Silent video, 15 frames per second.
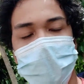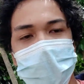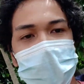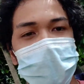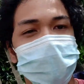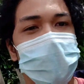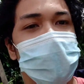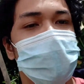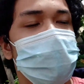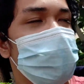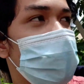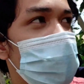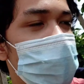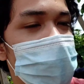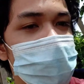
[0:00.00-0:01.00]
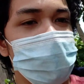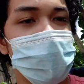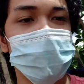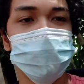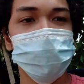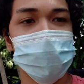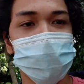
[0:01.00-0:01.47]
So update ko na lang kayo
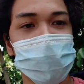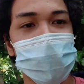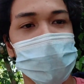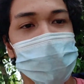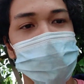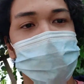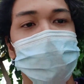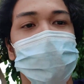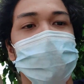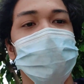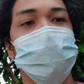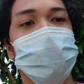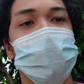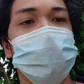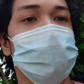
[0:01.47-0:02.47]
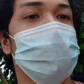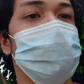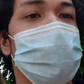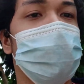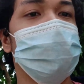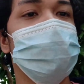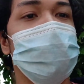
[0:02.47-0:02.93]
guys mamaya pag nasa
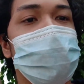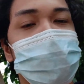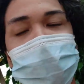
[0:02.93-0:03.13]
bahay na